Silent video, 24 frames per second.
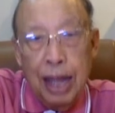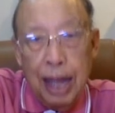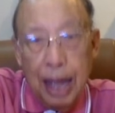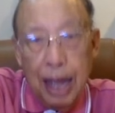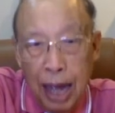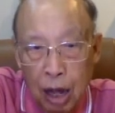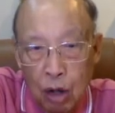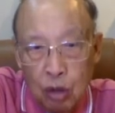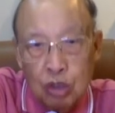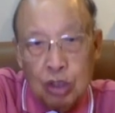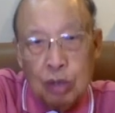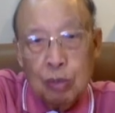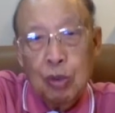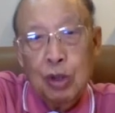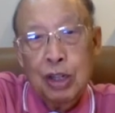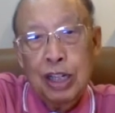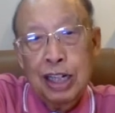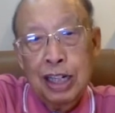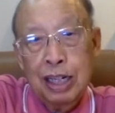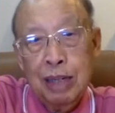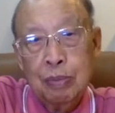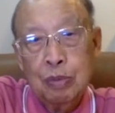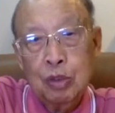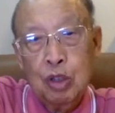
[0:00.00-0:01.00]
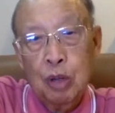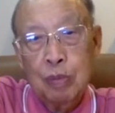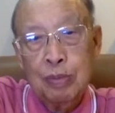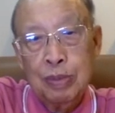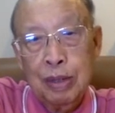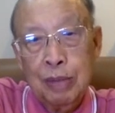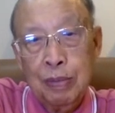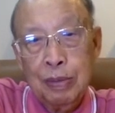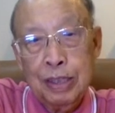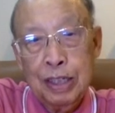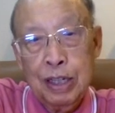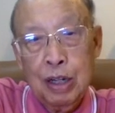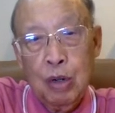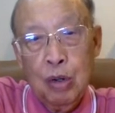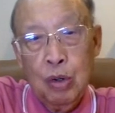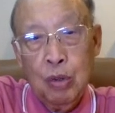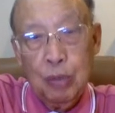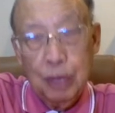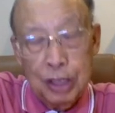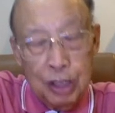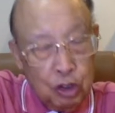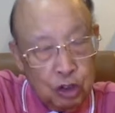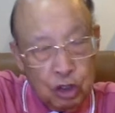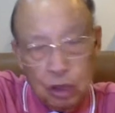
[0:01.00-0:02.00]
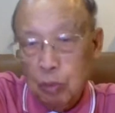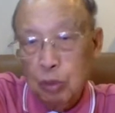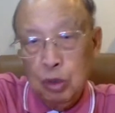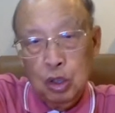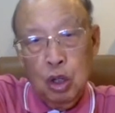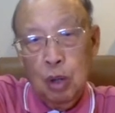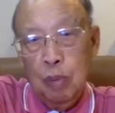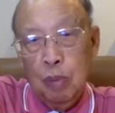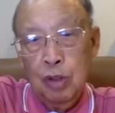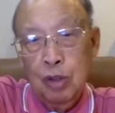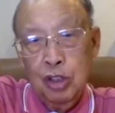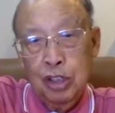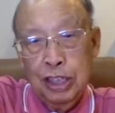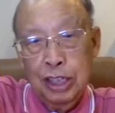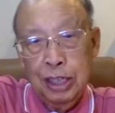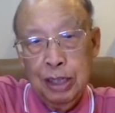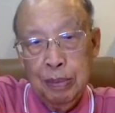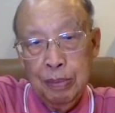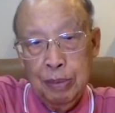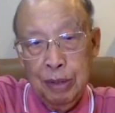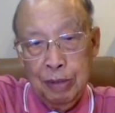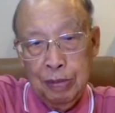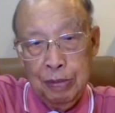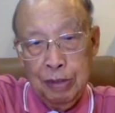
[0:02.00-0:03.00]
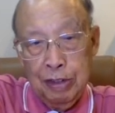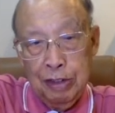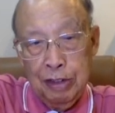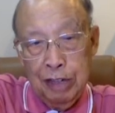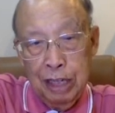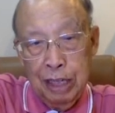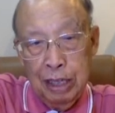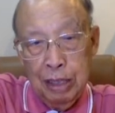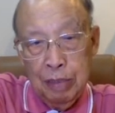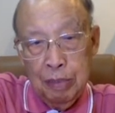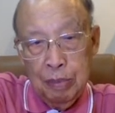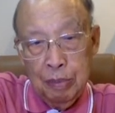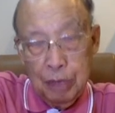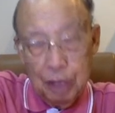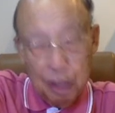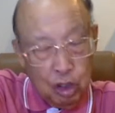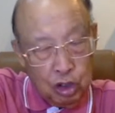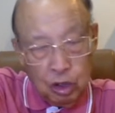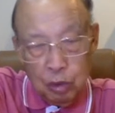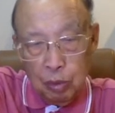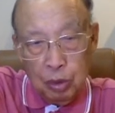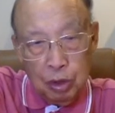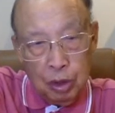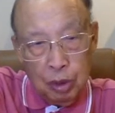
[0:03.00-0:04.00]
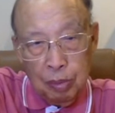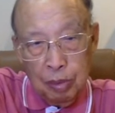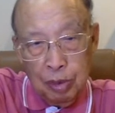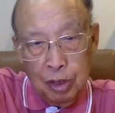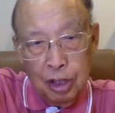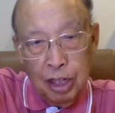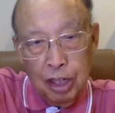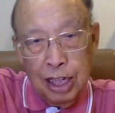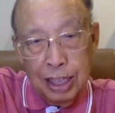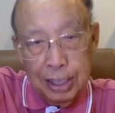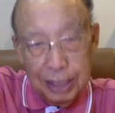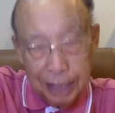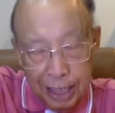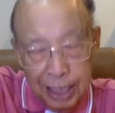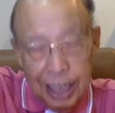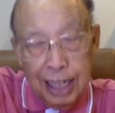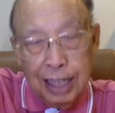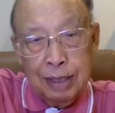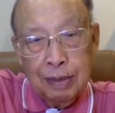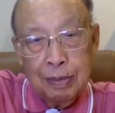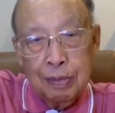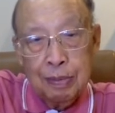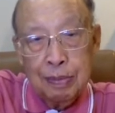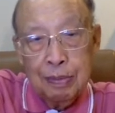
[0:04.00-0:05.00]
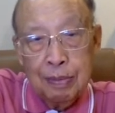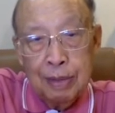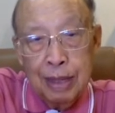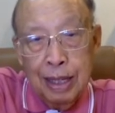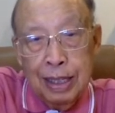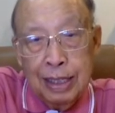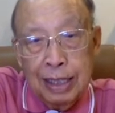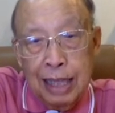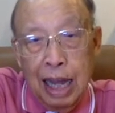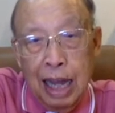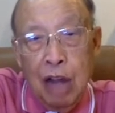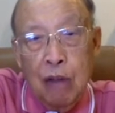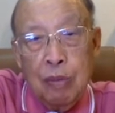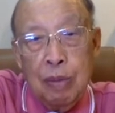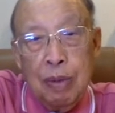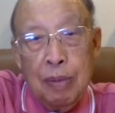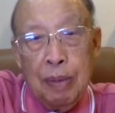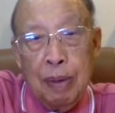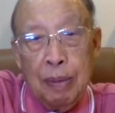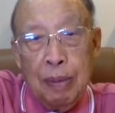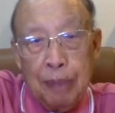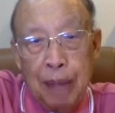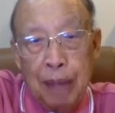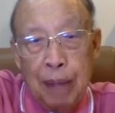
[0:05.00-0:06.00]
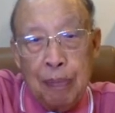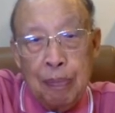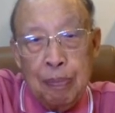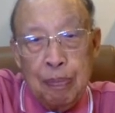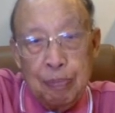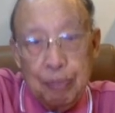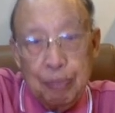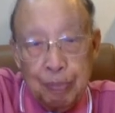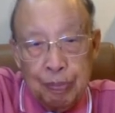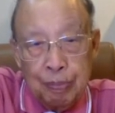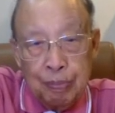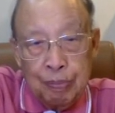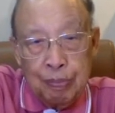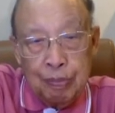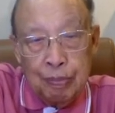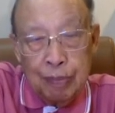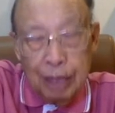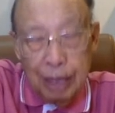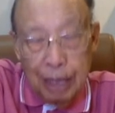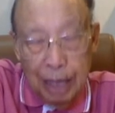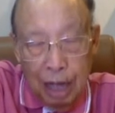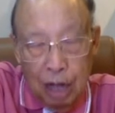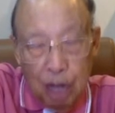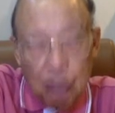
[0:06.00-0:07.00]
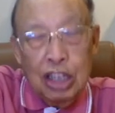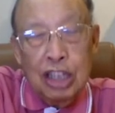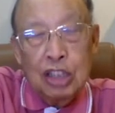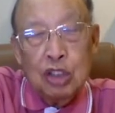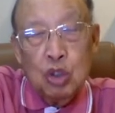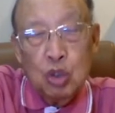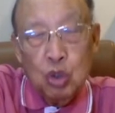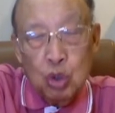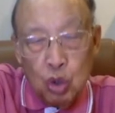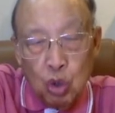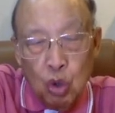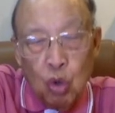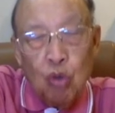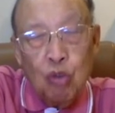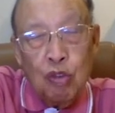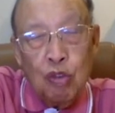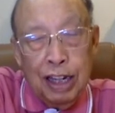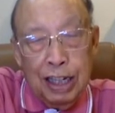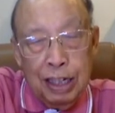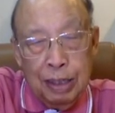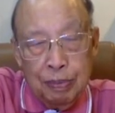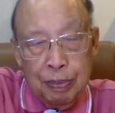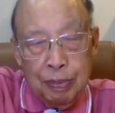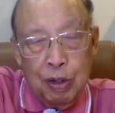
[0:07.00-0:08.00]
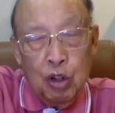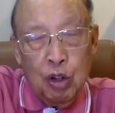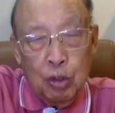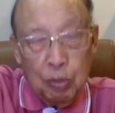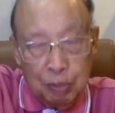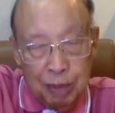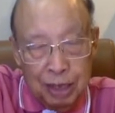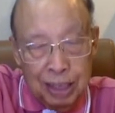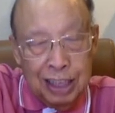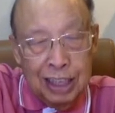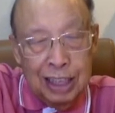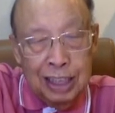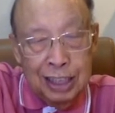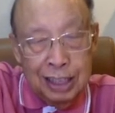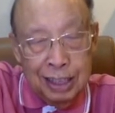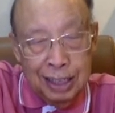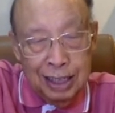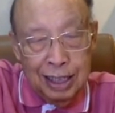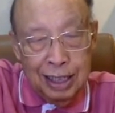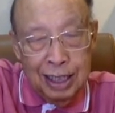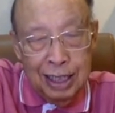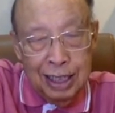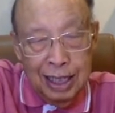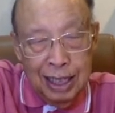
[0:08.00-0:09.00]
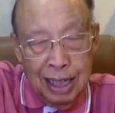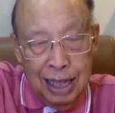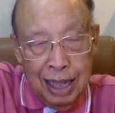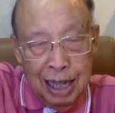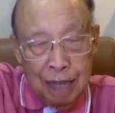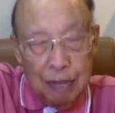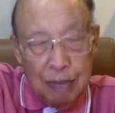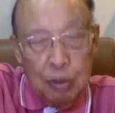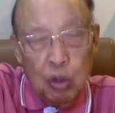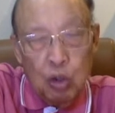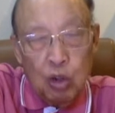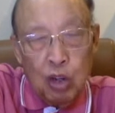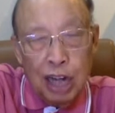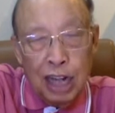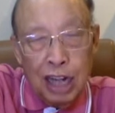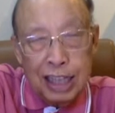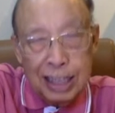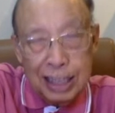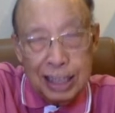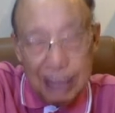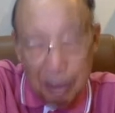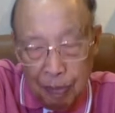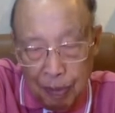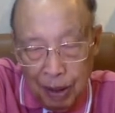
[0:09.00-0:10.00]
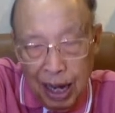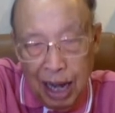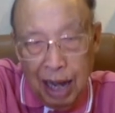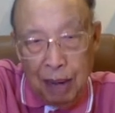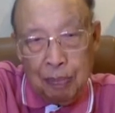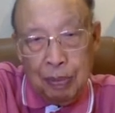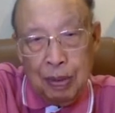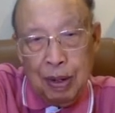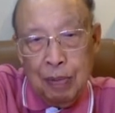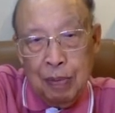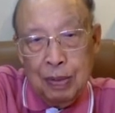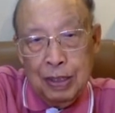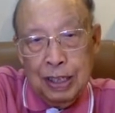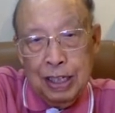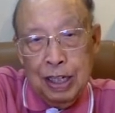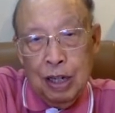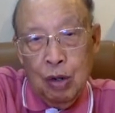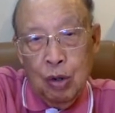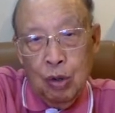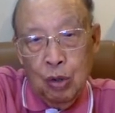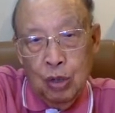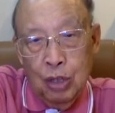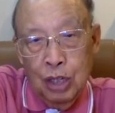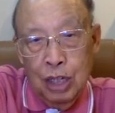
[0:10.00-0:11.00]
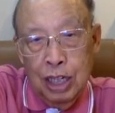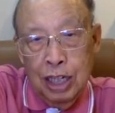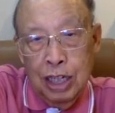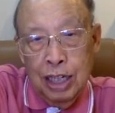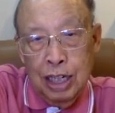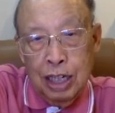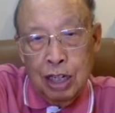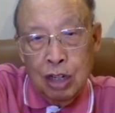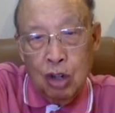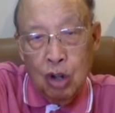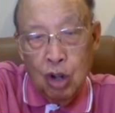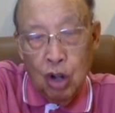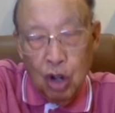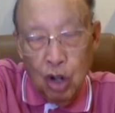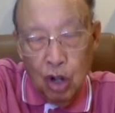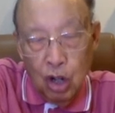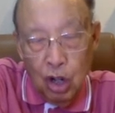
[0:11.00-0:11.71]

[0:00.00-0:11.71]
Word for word: เฮาจะบ่เห็นคำตอบจากพระเจ้า พระเจ้าจะบ่ตอบเฮาเลยพังพี่ว่า พระเจ้าจะบ่ตอบเฮาเลยฉะนั้นถ้าเฮามีบาปกรรมเฮาอย่าสุจงไว้ไปหอดมืออื่น ให้มีโอกาสสารภาพกับพระเจ้า และขอ